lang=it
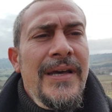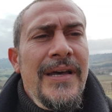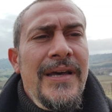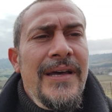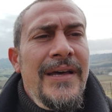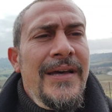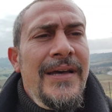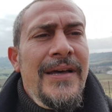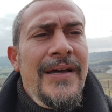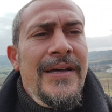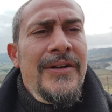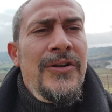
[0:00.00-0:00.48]

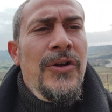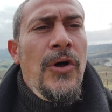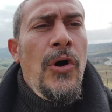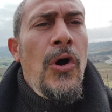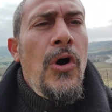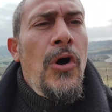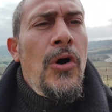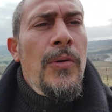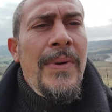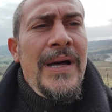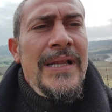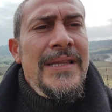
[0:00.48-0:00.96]
eh,
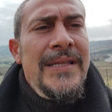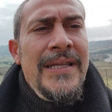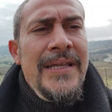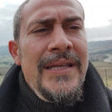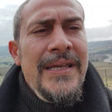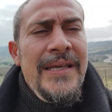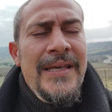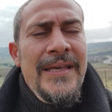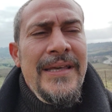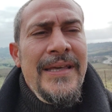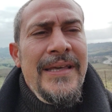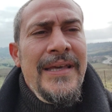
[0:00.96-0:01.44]

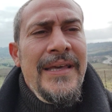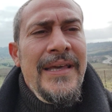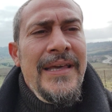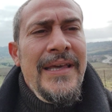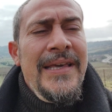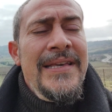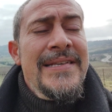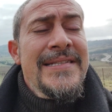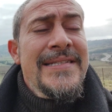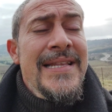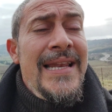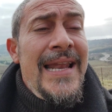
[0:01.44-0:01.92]

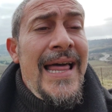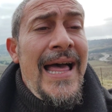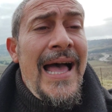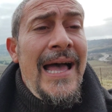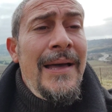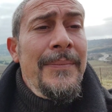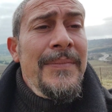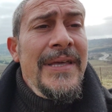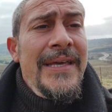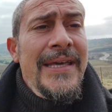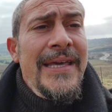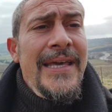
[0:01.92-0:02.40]
nomadi
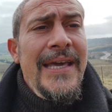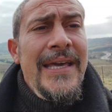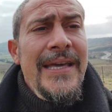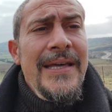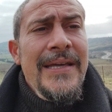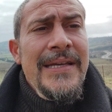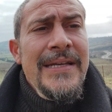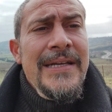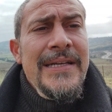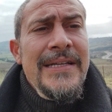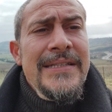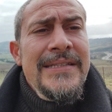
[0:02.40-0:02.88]

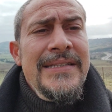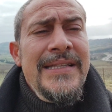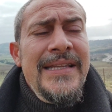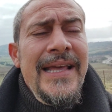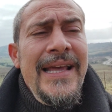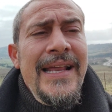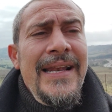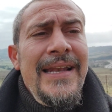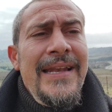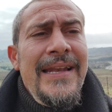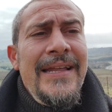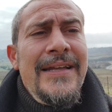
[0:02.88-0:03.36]
islamiche
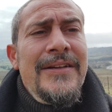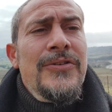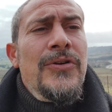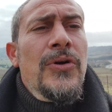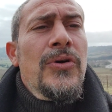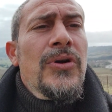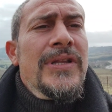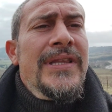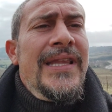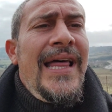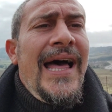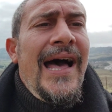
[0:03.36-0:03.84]
del
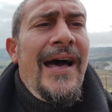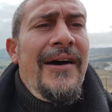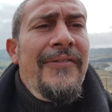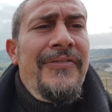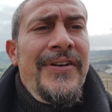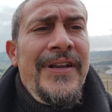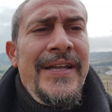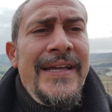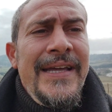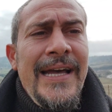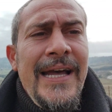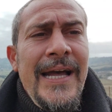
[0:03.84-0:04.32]
Nord
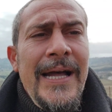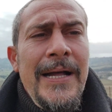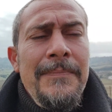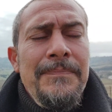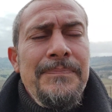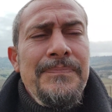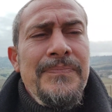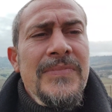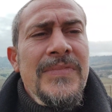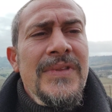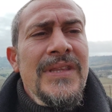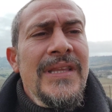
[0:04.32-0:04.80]
Africa
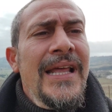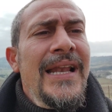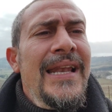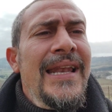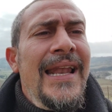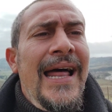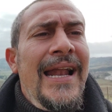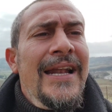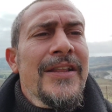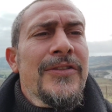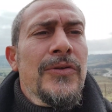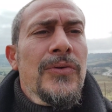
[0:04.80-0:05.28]

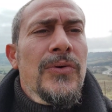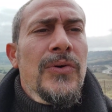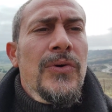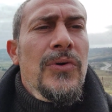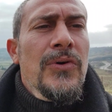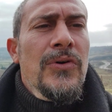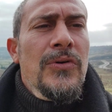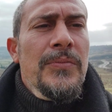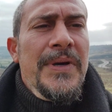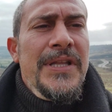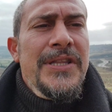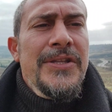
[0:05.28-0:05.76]

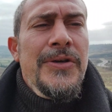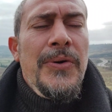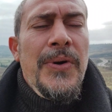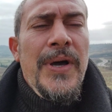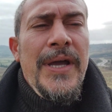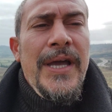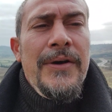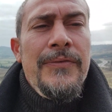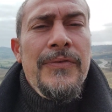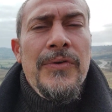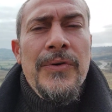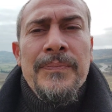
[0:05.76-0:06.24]
nell'Alto
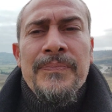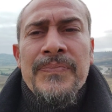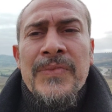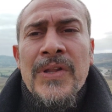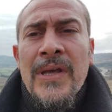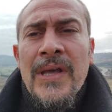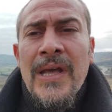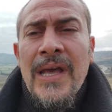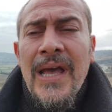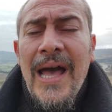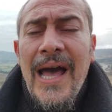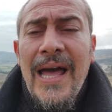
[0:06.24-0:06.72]
Medioevo.
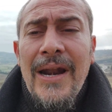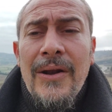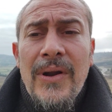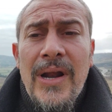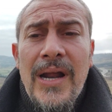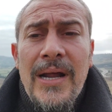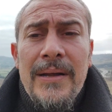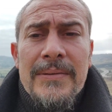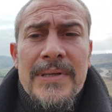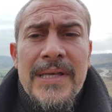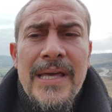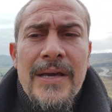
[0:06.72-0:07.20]

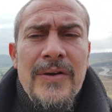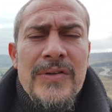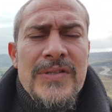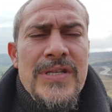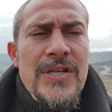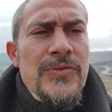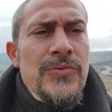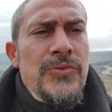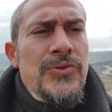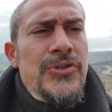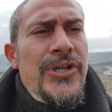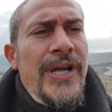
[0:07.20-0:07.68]
Allora, che
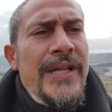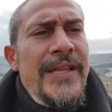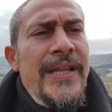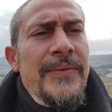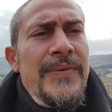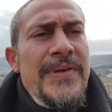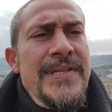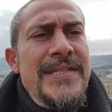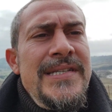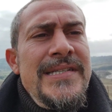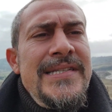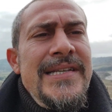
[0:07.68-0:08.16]
cosa
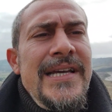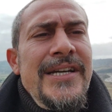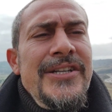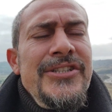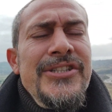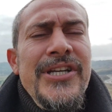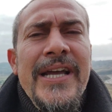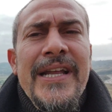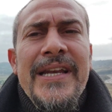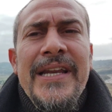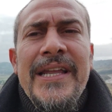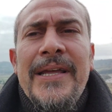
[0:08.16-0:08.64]
succede? Questi
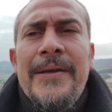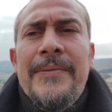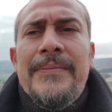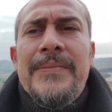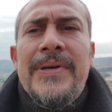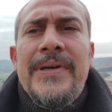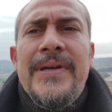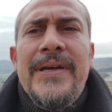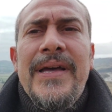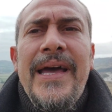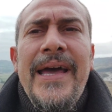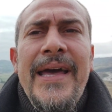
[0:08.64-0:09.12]
saraceni
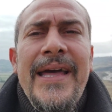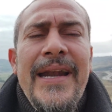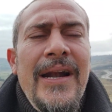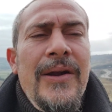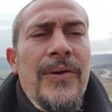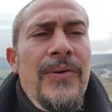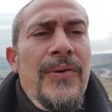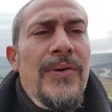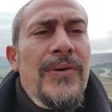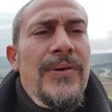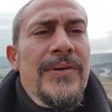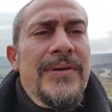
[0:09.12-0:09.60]

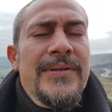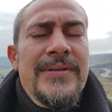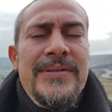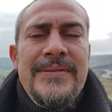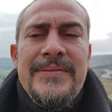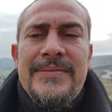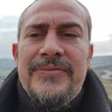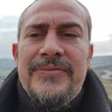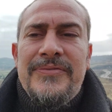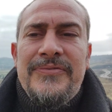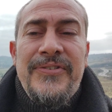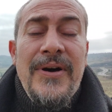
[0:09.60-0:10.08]
erano
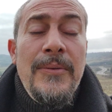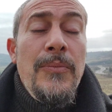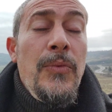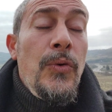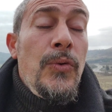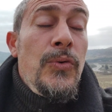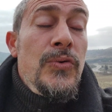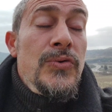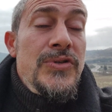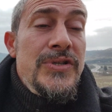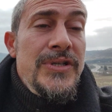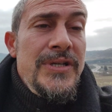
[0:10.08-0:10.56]

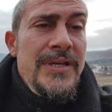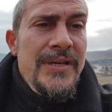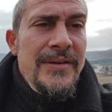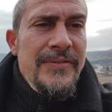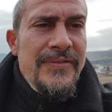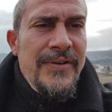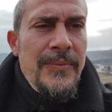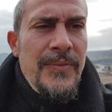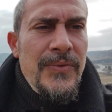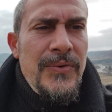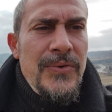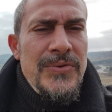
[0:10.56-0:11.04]
famosi,
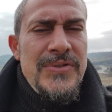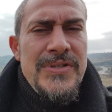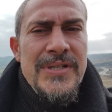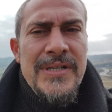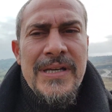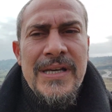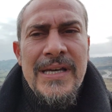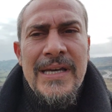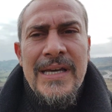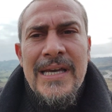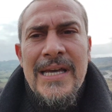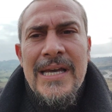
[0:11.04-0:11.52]

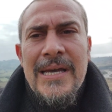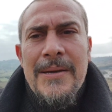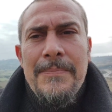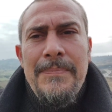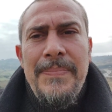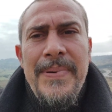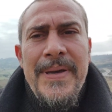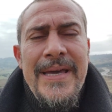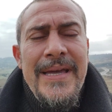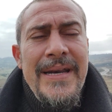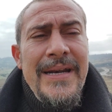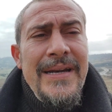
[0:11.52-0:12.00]
famosi
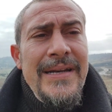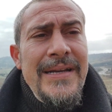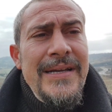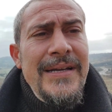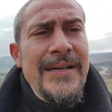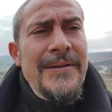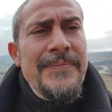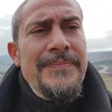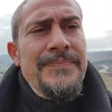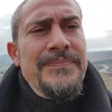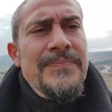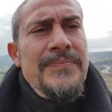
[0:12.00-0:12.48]

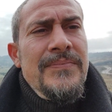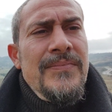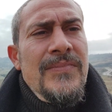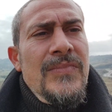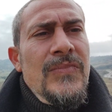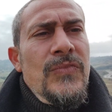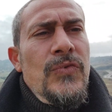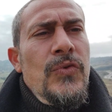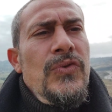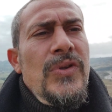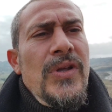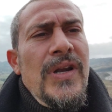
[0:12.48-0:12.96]
per
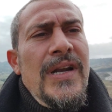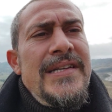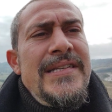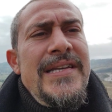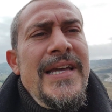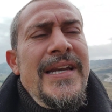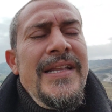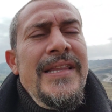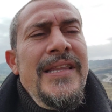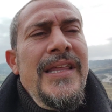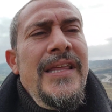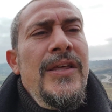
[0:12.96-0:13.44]
eh, tutta una
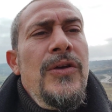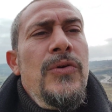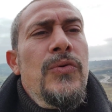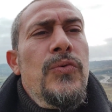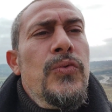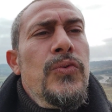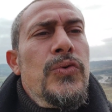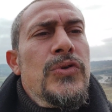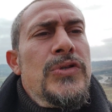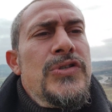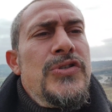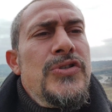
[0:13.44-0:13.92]
serie di
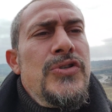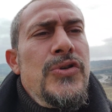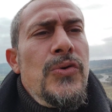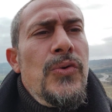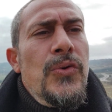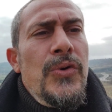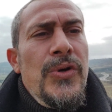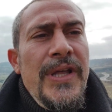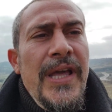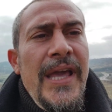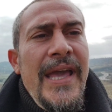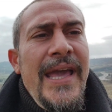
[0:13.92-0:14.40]

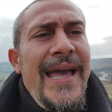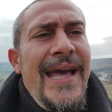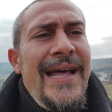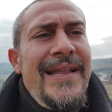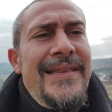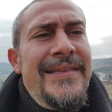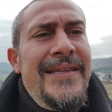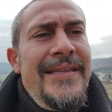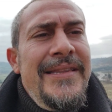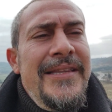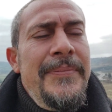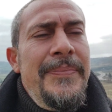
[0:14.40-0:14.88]
incursioni e
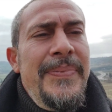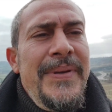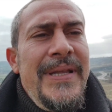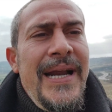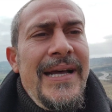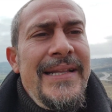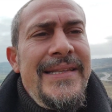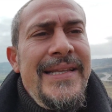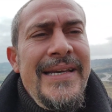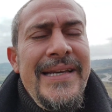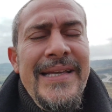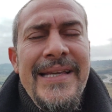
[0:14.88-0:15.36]
atti di
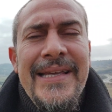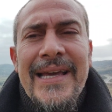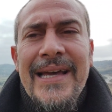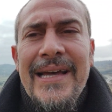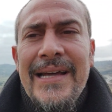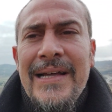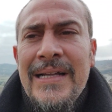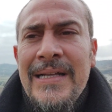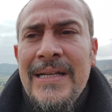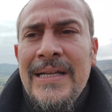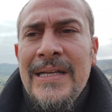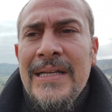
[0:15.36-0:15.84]

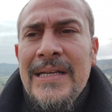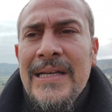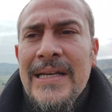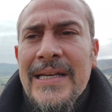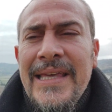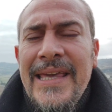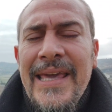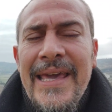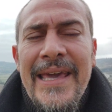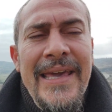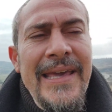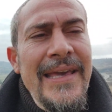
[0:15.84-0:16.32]
pirateria
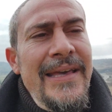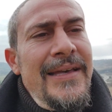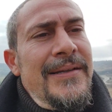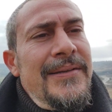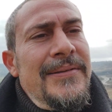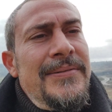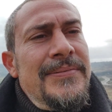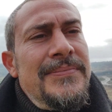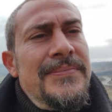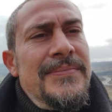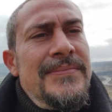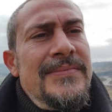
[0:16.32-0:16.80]
che
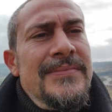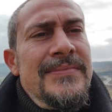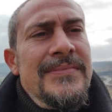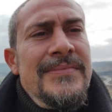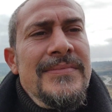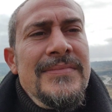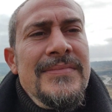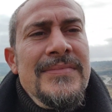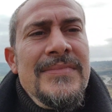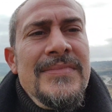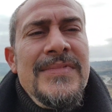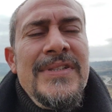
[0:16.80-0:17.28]

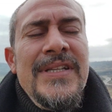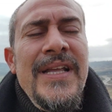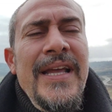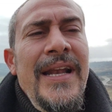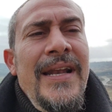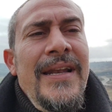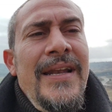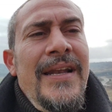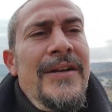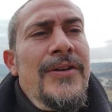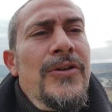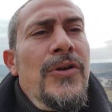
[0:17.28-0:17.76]
mm,
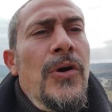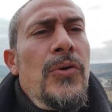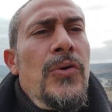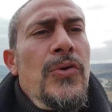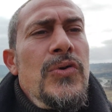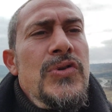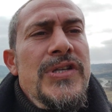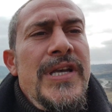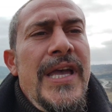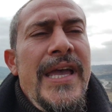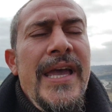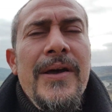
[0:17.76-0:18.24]
nel
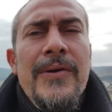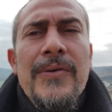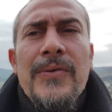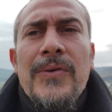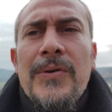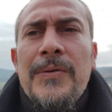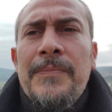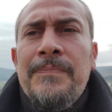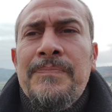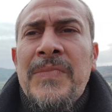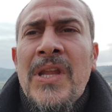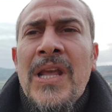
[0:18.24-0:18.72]
IX
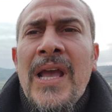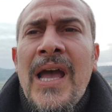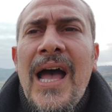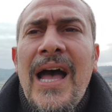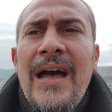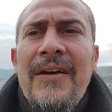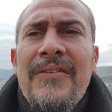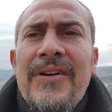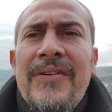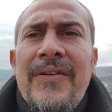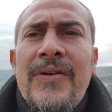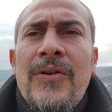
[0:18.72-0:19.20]
secolo
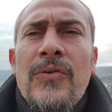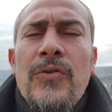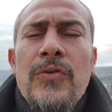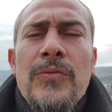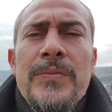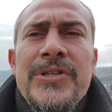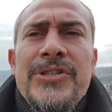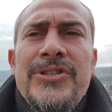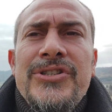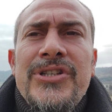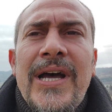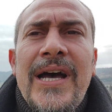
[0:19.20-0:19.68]
avevano
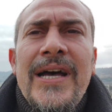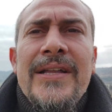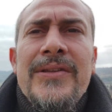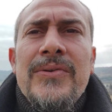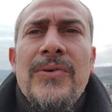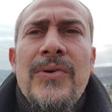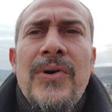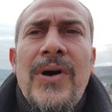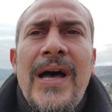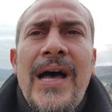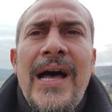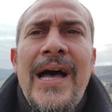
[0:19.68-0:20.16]

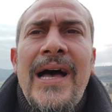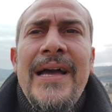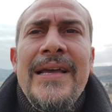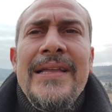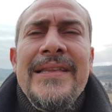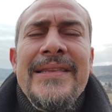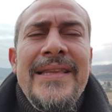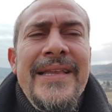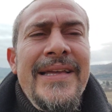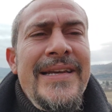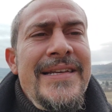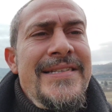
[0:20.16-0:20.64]
cominciato a
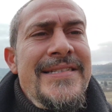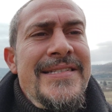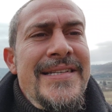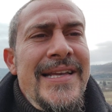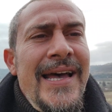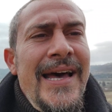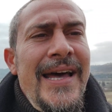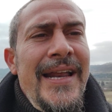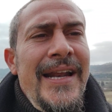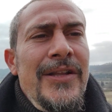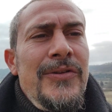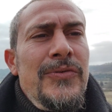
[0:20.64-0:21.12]

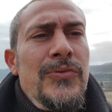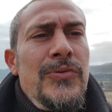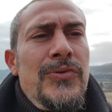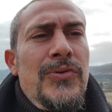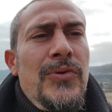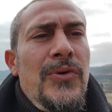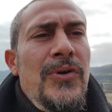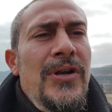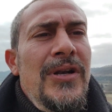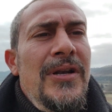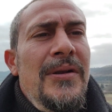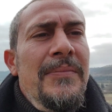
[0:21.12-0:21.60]
interessare
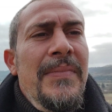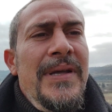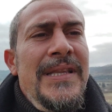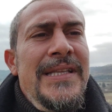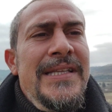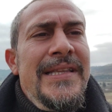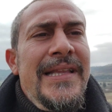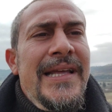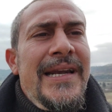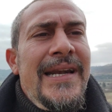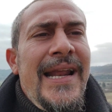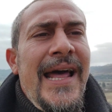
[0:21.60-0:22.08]
tutto il
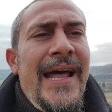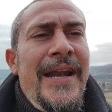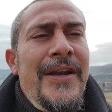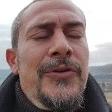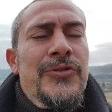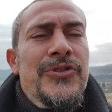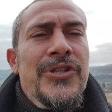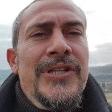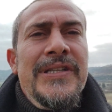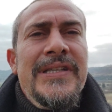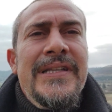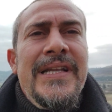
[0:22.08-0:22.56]

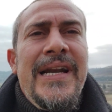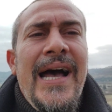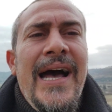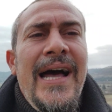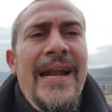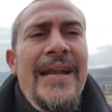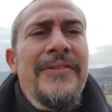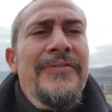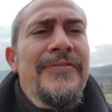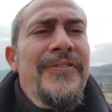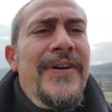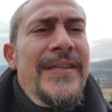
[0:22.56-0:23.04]
Mediterraneo
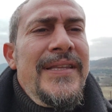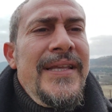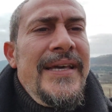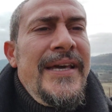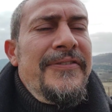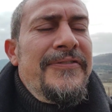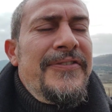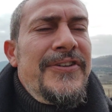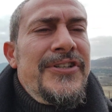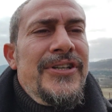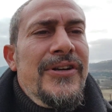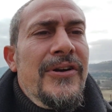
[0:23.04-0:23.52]
centrale. Infatti
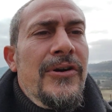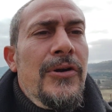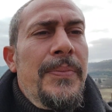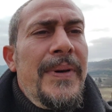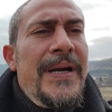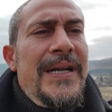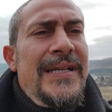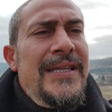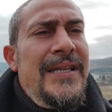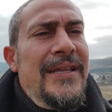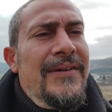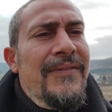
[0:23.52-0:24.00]
che facevano?
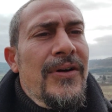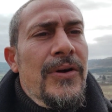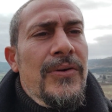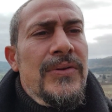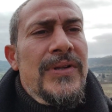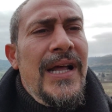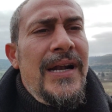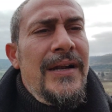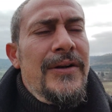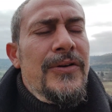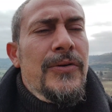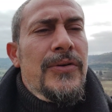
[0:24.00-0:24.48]
Partivano
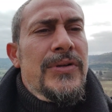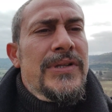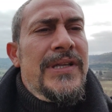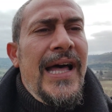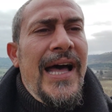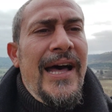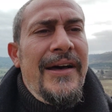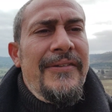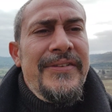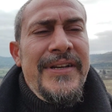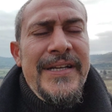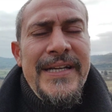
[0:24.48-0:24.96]
dal Nord
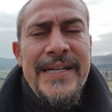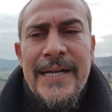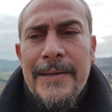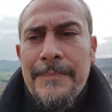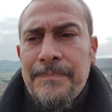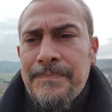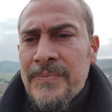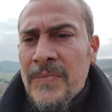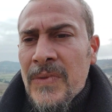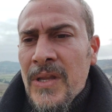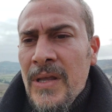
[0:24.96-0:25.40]
Africa,